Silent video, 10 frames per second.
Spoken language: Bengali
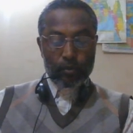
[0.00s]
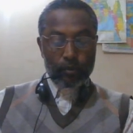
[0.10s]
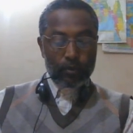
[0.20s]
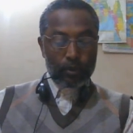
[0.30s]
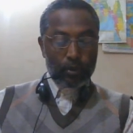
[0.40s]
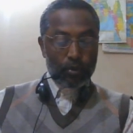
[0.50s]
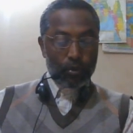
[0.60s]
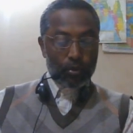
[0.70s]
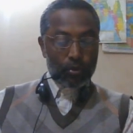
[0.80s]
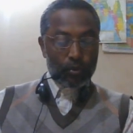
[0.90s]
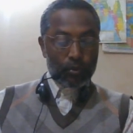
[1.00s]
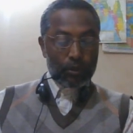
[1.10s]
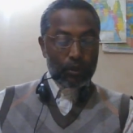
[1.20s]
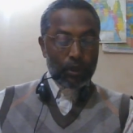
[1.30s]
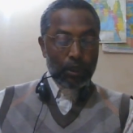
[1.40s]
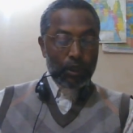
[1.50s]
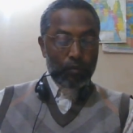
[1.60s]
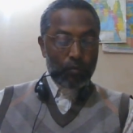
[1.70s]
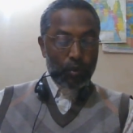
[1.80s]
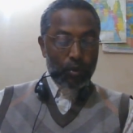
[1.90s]
প্রভৃতি দোষ ত্রুটি
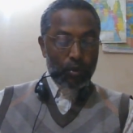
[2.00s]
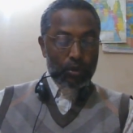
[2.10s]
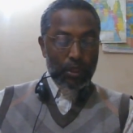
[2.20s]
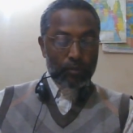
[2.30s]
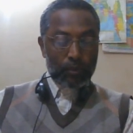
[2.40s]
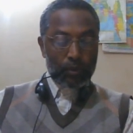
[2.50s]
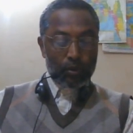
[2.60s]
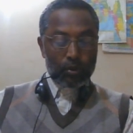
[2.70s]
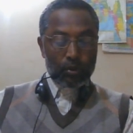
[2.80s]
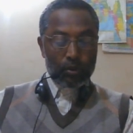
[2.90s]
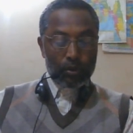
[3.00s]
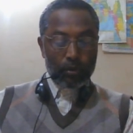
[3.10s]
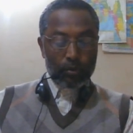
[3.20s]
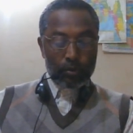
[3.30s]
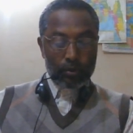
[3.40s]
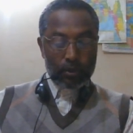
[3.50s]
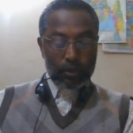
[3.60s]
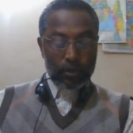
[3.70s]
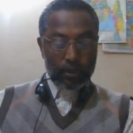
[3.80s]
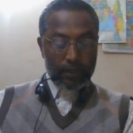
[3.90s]
মোগল সামরিক শক্তির অবনতি
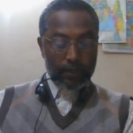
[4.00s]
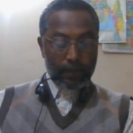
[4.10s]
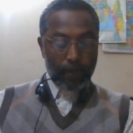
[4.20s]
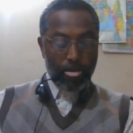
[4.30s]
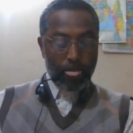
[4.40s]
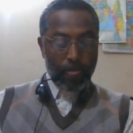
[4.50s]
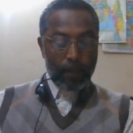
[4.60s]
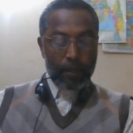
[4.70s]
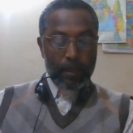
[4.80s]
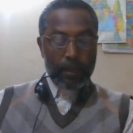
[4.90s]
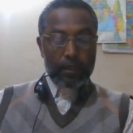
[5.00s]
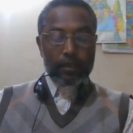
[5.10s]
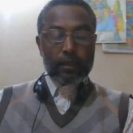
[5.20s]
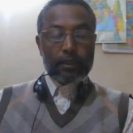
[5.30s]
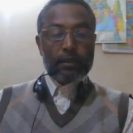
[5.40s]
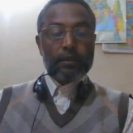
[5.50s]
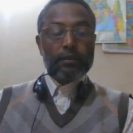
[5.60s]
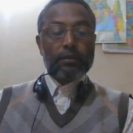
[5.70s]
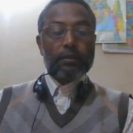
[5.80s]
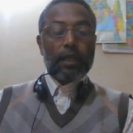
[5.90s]
ঘটে এটা একটি
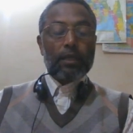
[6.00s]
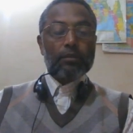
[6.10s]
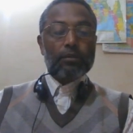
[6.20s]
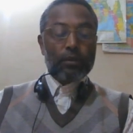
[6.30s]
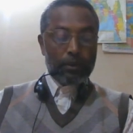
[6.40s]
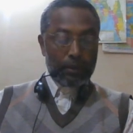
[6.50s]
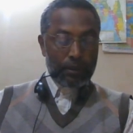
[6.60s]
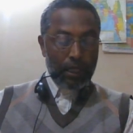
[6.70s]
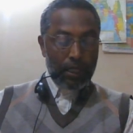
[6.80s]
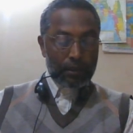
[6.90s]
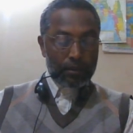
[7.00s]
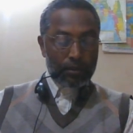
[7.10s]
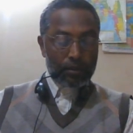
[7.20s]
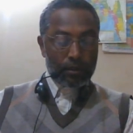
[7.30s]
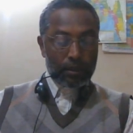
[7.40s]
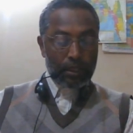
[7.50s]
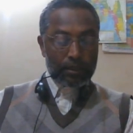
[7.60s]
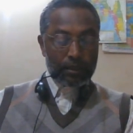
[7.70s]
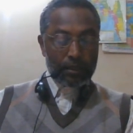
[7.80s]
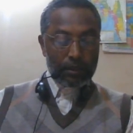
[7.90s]
রাজনীতি রাজ
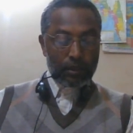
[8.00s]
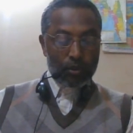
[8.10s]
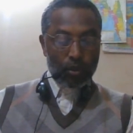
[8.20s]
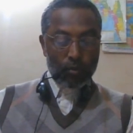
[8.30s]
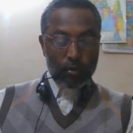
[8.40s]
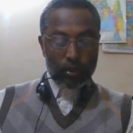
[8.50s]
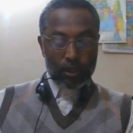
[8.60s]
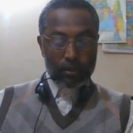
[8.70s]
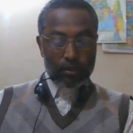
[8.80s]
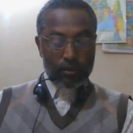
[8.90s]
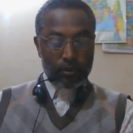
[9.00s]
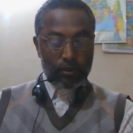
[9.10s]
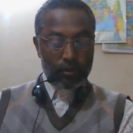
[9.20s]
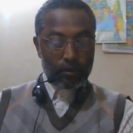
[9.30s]
রাজতান্ত্রিক সমরাষ্ট্র ছিল